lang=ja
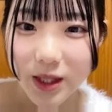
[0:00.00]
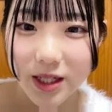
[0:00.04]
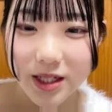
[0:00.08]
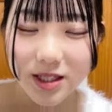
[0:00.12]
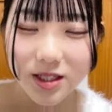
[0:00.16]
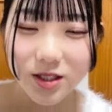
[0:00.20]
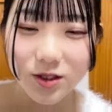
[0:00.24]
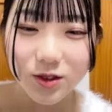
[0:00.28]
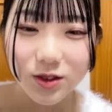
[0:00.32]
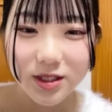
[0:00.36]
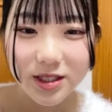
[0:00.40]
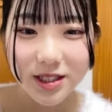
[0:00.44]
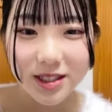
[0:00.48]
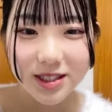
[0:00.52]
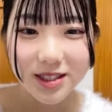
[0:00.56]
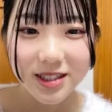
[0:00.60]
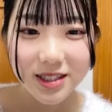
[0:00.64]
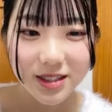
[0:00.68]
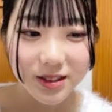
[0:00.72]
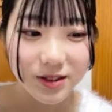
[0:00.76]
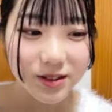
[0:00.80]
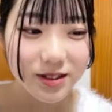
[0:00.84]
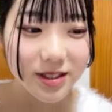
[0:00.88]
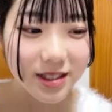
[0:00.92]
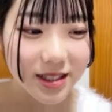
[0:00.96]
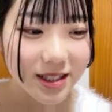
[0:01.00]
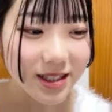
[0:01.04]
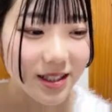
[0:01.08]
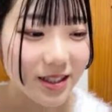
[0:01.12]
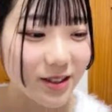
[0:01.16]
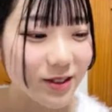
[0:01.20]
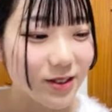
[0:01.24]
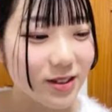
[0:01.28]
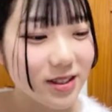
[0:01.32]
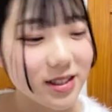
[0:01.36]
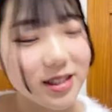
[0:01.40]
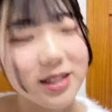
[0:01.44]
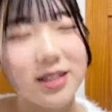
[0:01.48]
一緒に助けようぜって
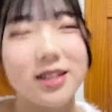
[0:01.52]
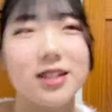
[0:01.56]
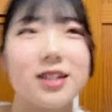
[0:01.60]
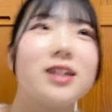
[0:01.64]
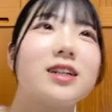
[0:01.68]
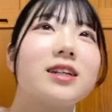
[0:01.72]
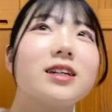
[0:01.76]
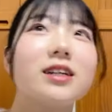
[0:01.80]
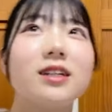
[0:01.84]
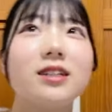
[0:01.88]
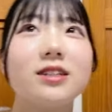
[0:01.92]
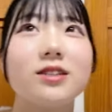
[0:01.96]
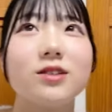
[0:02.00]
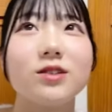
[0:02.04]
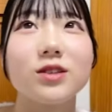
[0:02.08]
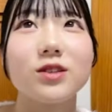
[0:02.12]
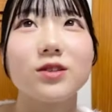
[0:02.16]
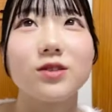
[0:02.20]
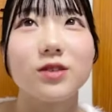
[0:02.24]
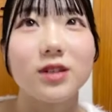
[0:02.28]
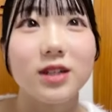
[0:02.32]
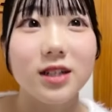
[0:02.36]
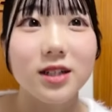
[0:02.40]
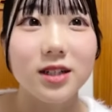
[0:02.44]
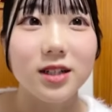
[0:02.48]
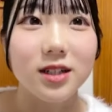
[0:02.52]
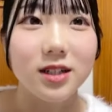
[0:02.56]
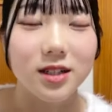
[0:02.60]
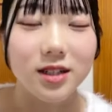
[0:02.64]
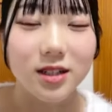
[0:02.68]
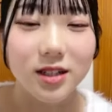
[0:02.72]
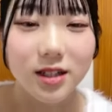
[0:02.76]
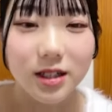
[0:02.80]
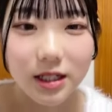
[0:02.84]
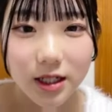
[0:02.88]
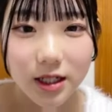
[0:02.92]
いうさ考えの人が